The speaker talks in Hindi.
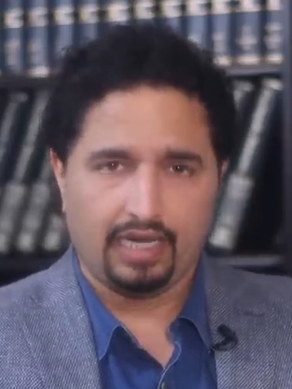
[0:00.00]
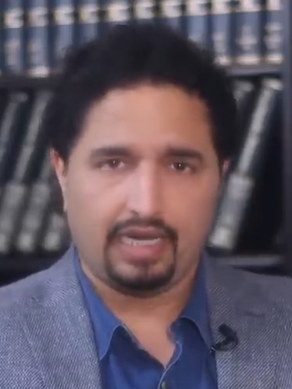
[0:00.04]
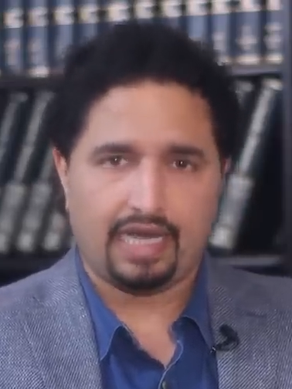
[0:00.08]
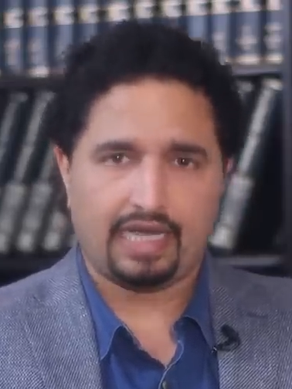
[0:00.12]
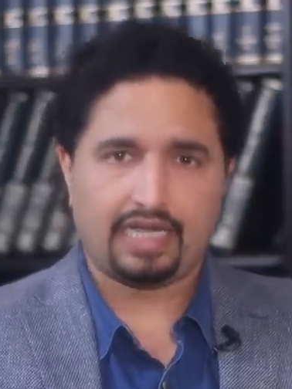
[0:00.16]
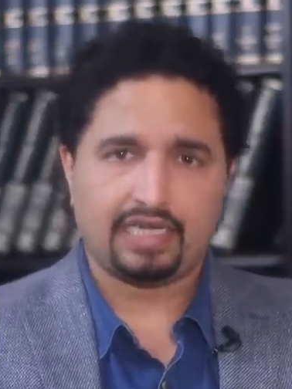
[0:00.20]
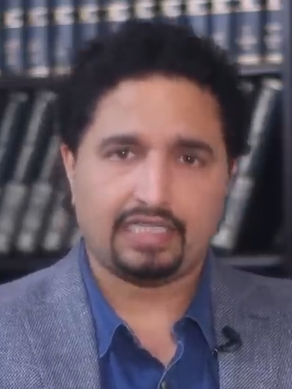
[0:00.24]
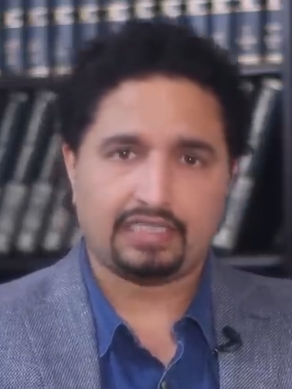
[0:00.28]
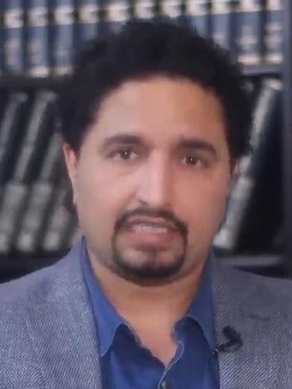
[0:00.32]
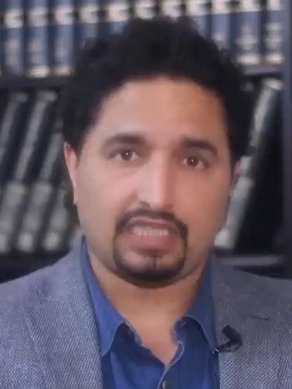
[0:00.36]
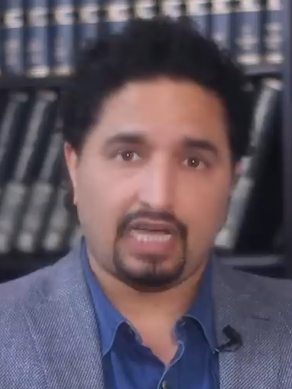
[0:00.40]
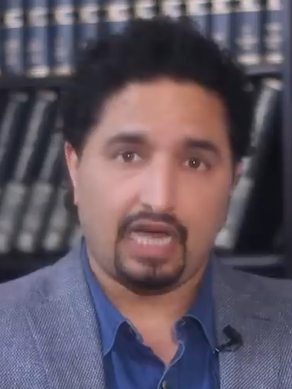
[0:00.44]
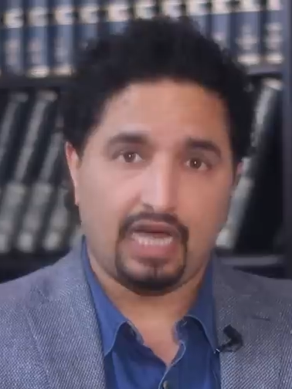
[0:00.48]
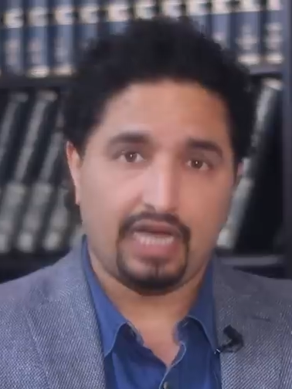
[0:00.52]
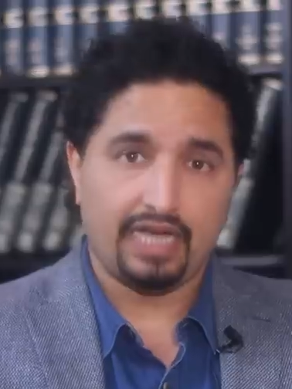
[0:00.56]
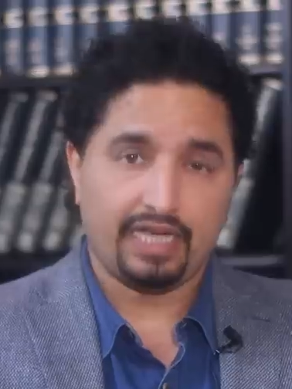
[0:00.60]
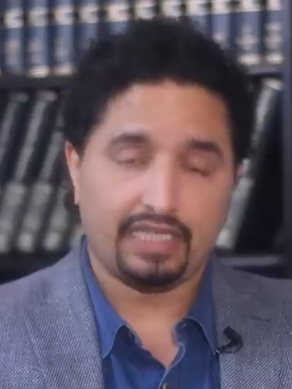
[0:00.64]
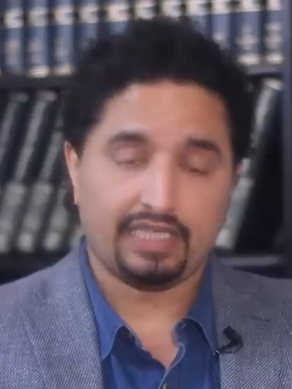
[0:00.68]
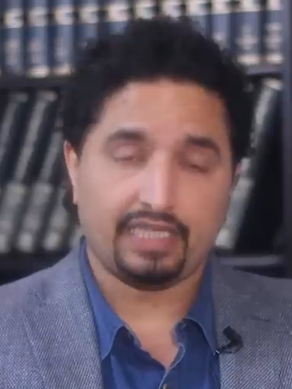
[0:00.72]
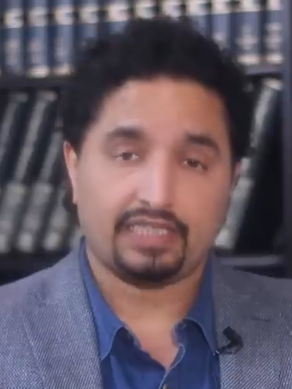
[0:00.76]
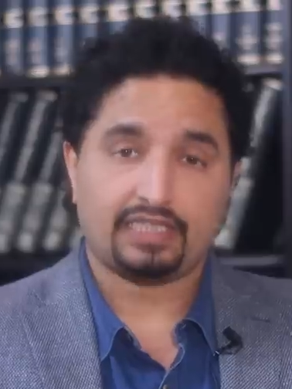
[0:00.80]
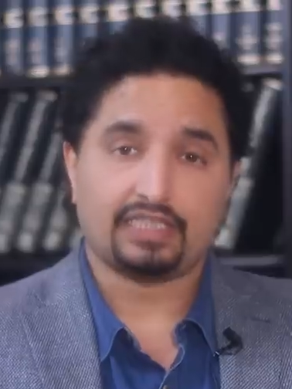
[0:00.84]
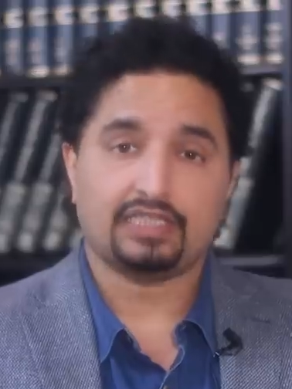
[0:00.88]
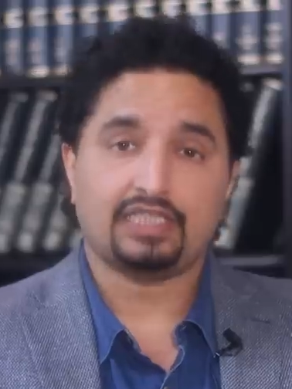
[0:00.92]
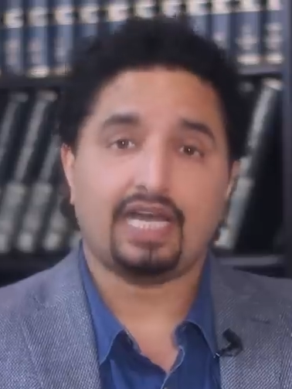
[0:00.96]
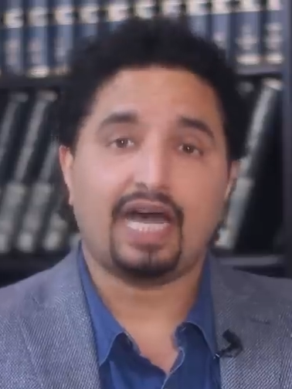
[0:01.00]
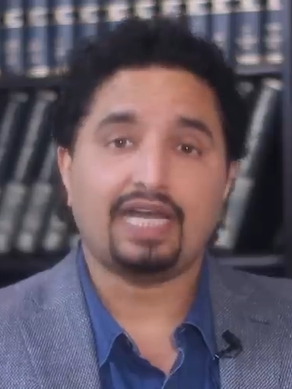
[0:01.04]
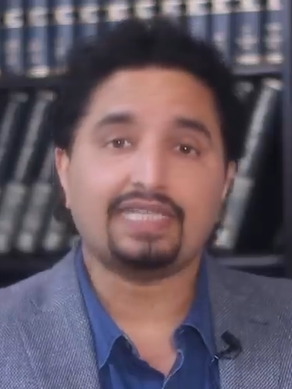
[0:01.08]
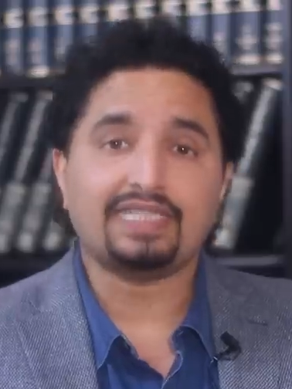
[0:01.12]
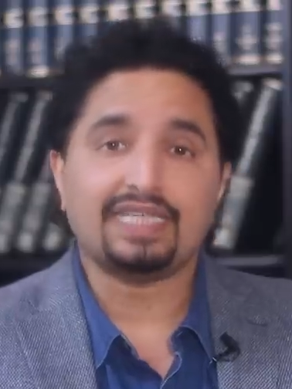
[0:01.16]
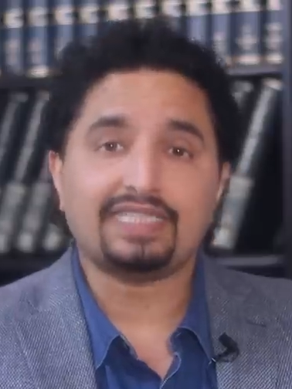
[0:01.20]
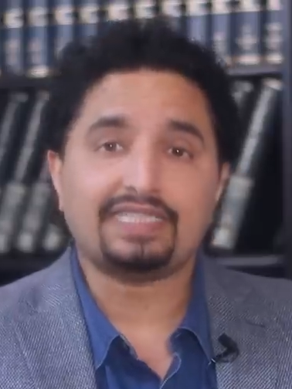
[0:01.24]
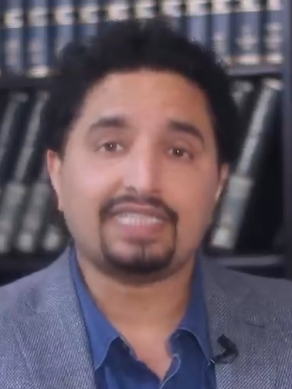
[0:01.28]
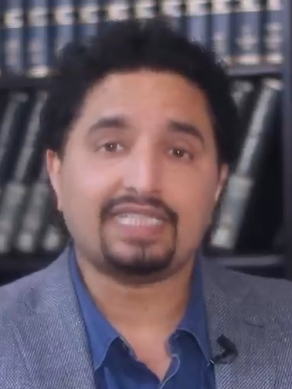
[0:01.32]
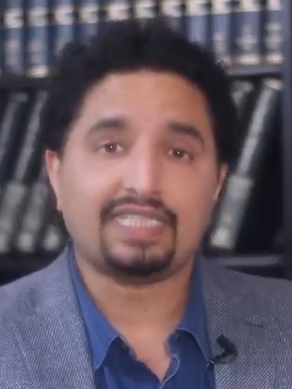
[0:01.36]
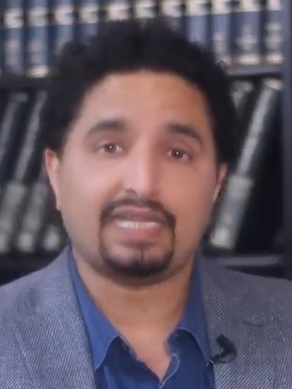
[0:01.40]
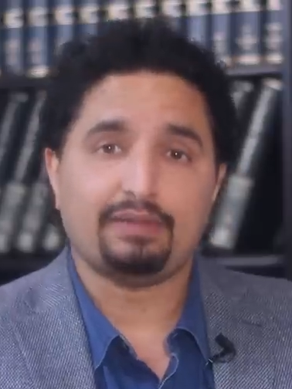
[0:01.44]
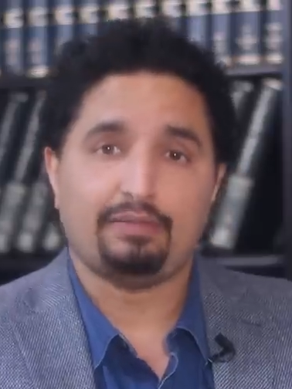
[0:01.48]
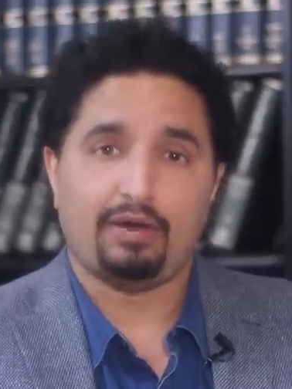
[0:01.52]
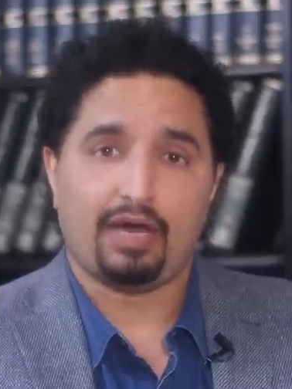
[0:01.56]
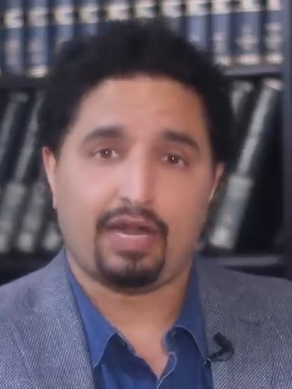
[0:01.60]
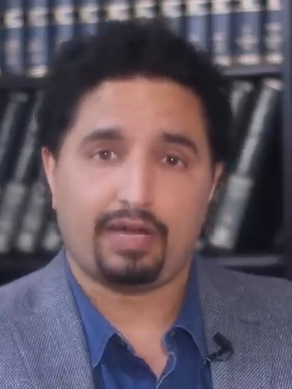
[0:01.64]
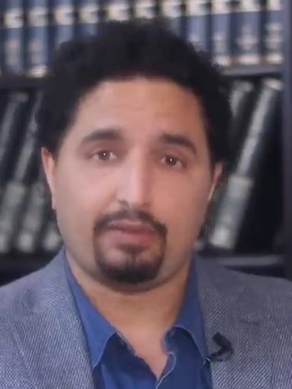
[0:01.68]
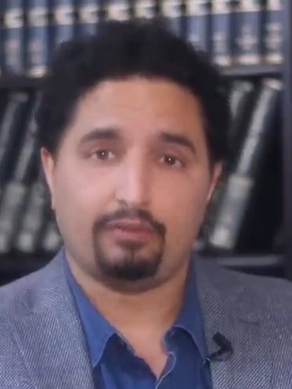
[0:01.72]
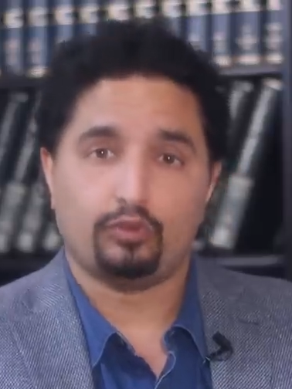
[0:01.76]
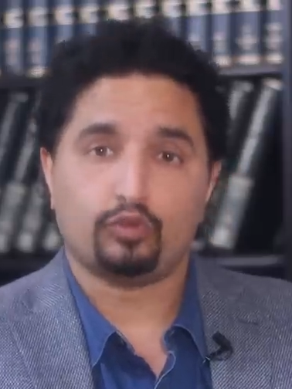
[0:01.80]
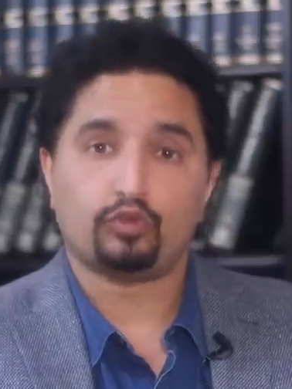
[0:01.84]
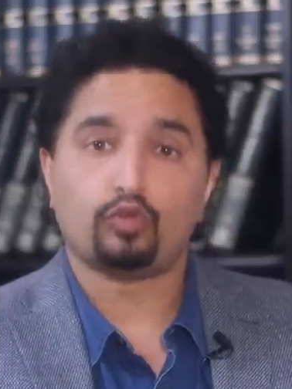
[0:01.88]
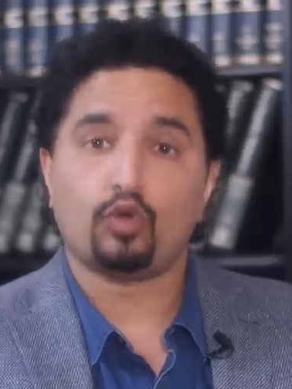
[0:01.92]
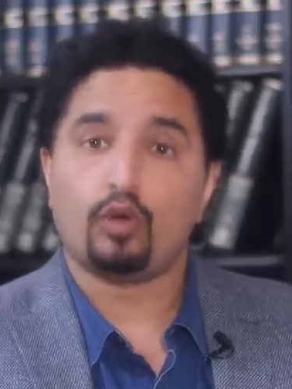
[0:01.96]
लेकिन एतजाज़ हसन के
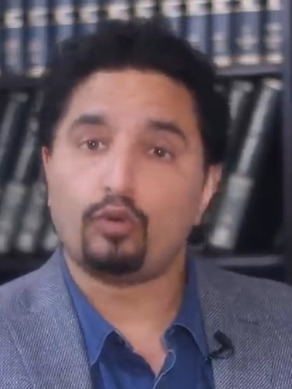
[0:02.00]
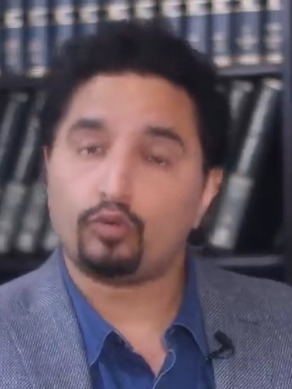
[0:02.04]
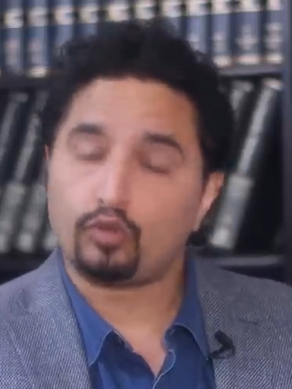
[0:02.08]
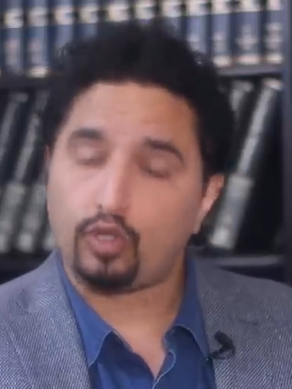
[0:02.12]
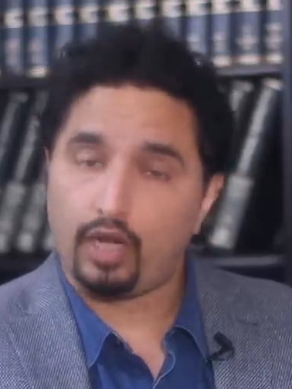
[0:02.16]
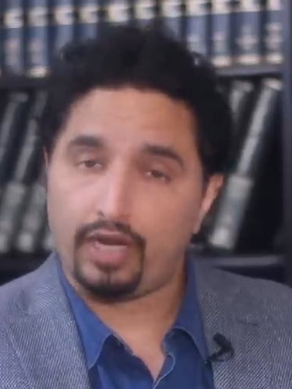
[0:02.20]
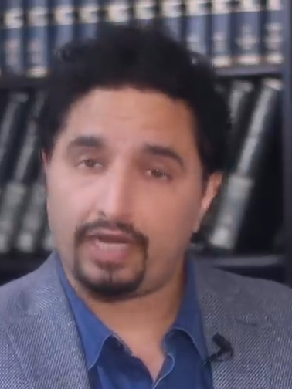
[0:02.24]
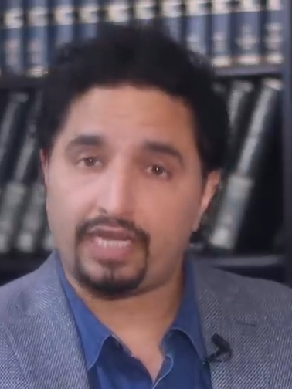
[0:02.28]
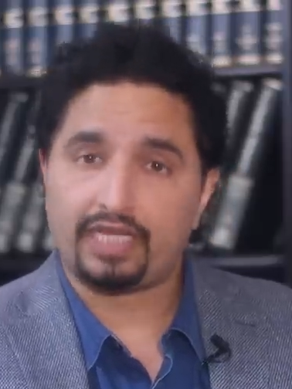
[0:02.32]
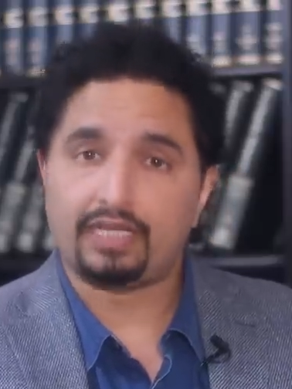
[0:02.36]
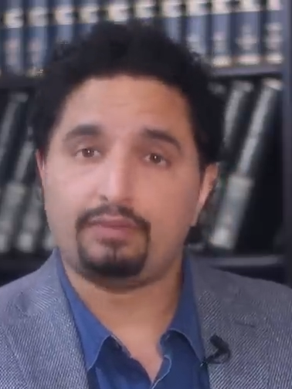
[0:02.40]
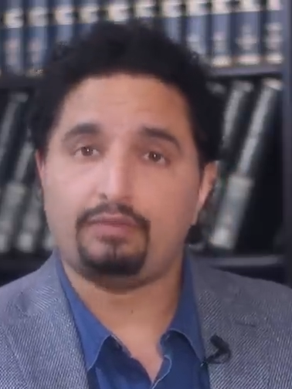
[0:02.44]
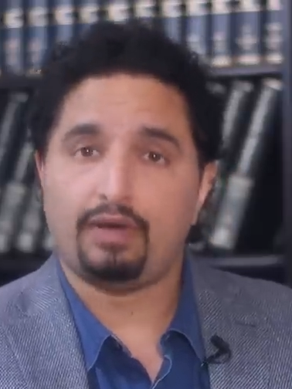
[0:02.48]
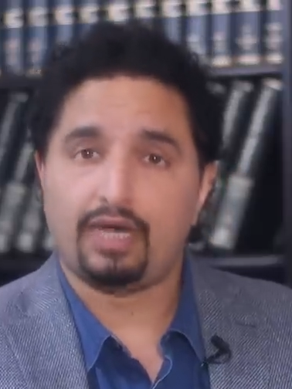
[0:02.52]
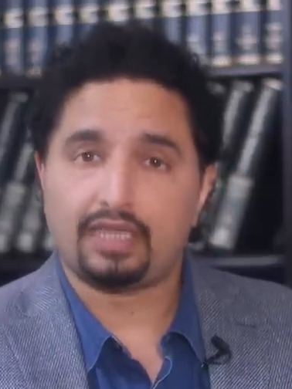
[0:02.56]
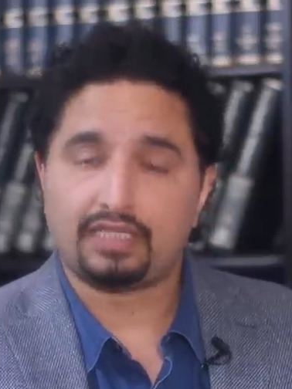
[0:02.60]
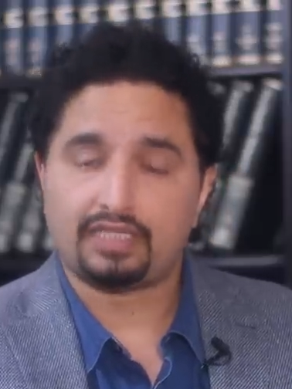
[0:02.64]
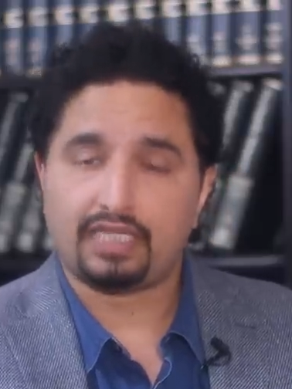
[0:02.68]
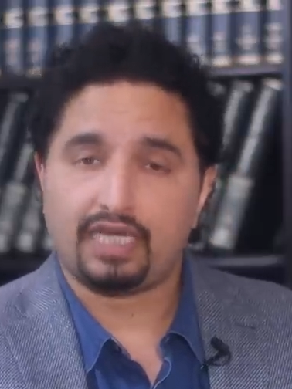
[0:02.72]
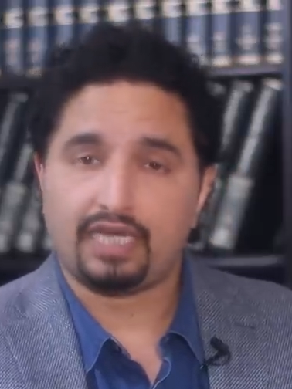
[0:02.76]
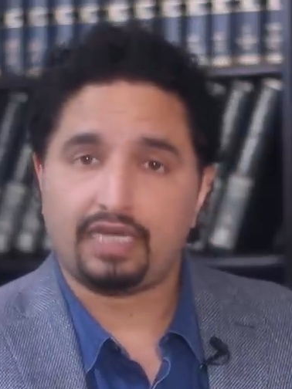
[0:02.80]
बारे में उसको उठाने की बात